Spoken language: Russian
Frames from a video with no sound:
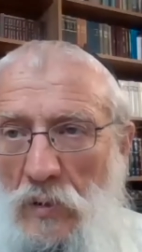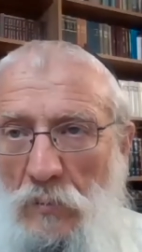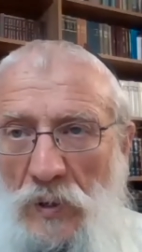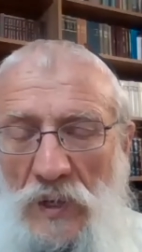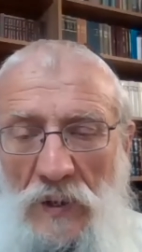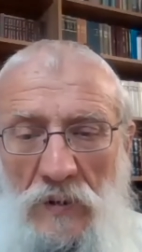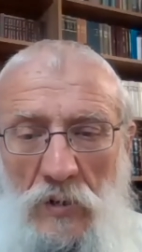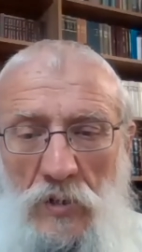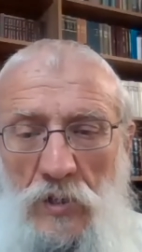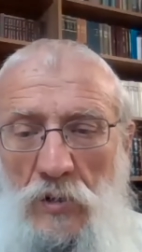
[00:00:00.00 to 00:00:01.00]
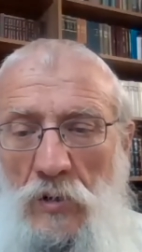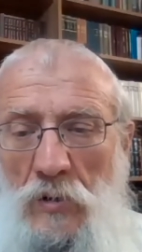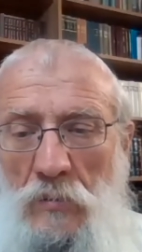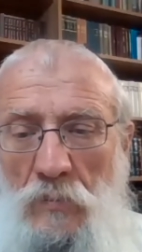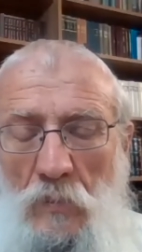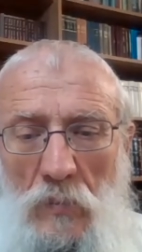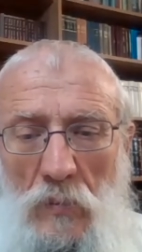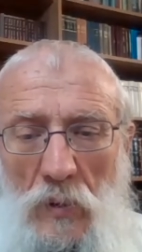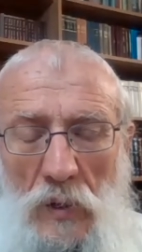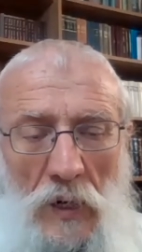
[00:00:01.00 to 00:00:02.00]
Понятно, что
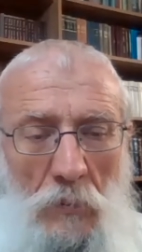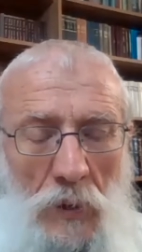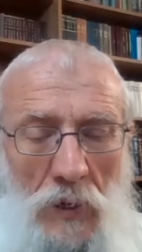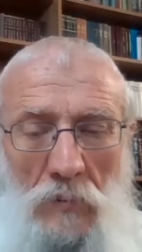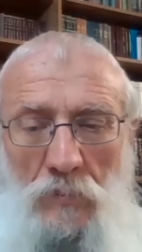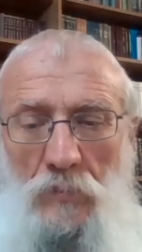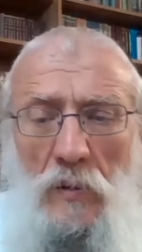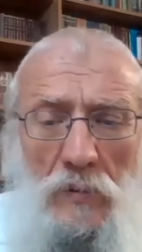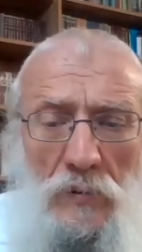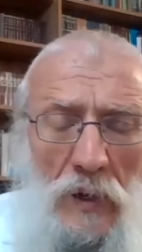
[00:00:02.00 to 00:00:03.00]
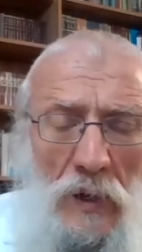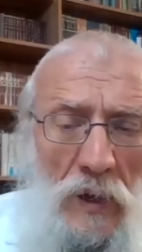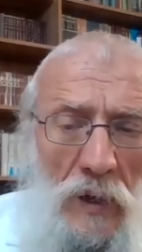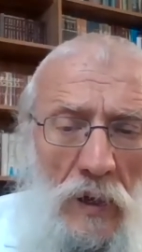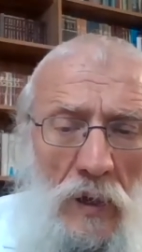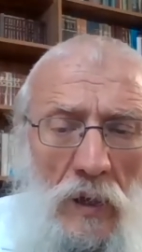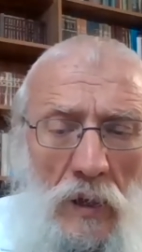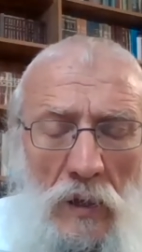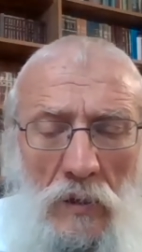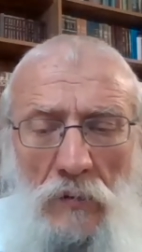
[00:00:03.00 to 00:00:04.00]
КГБ да,
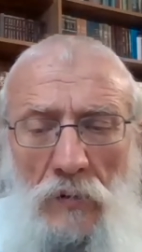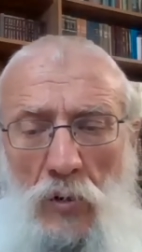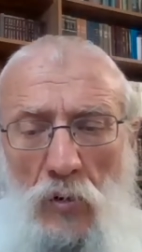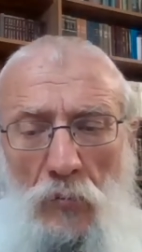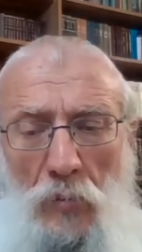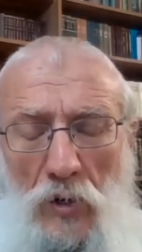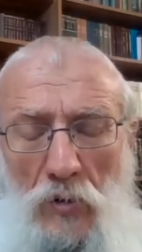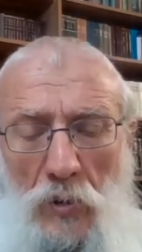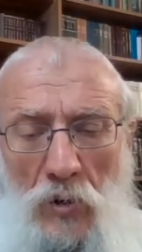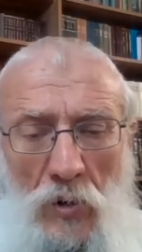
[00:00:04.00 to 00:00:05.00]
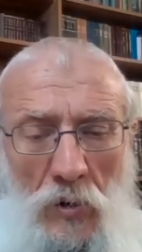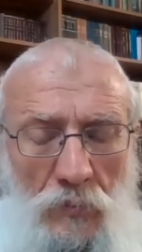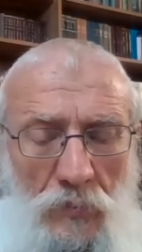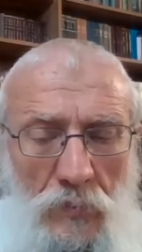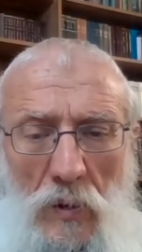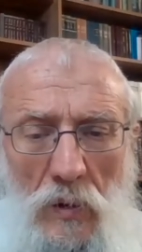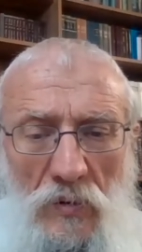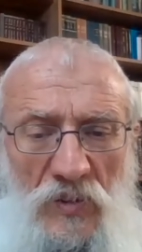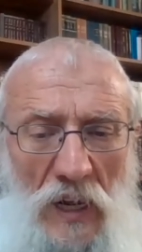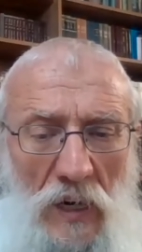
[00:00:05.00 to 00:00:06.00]
и наверху в Политбюро
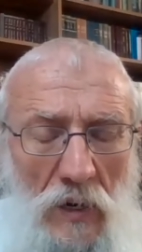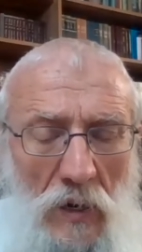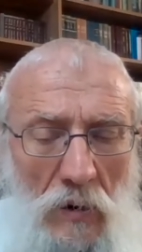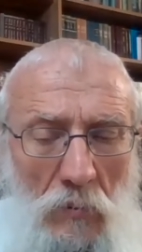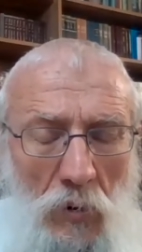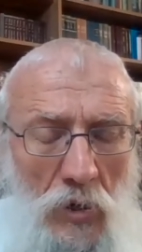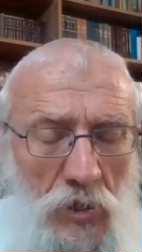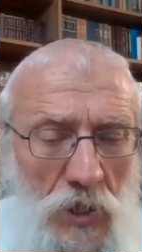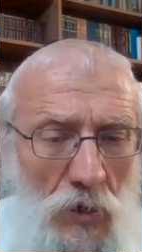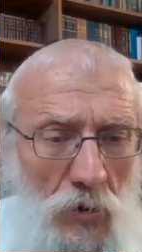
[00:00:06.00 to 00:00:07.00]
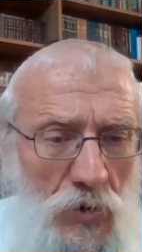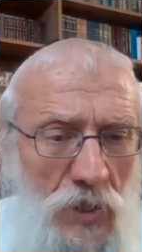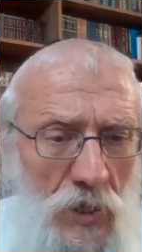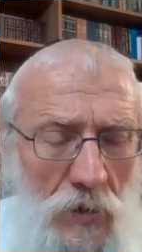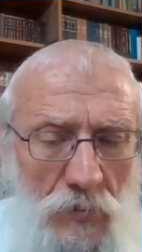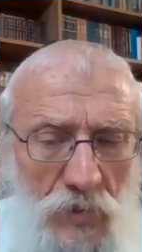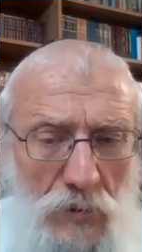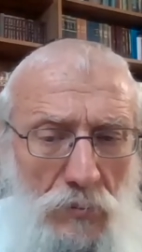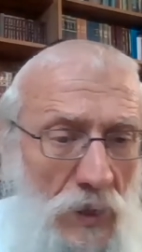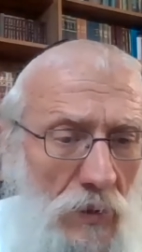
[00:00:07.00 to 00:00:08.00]
знали больше и лучше,
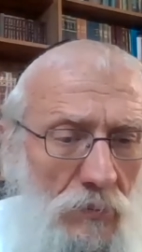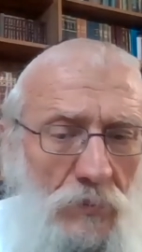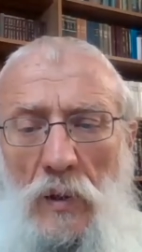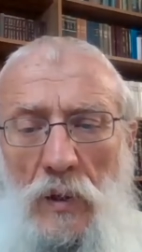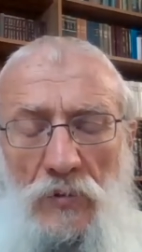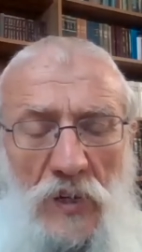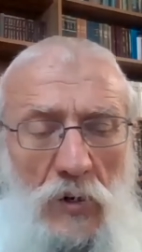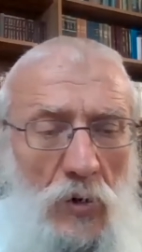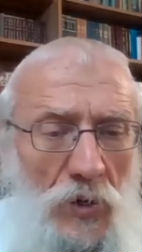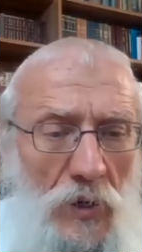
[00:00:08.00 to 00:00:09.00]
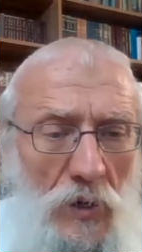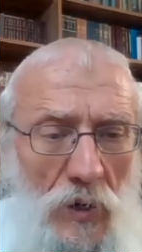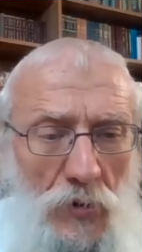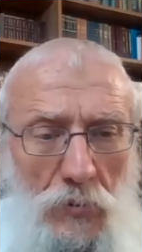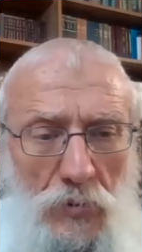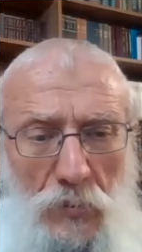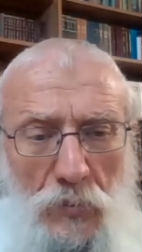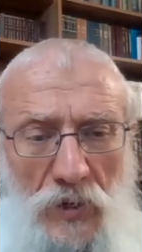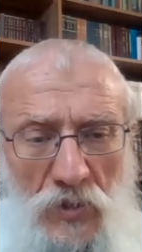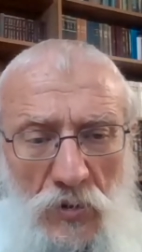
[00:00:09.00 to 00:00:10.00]
чем мы, и в те годы о том, что
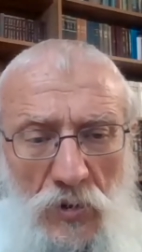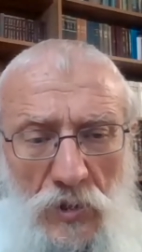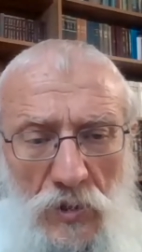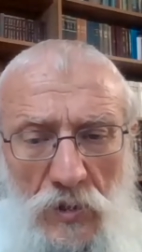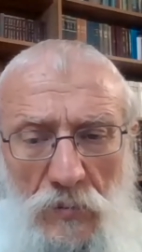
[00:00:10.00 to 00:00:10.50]
происходит.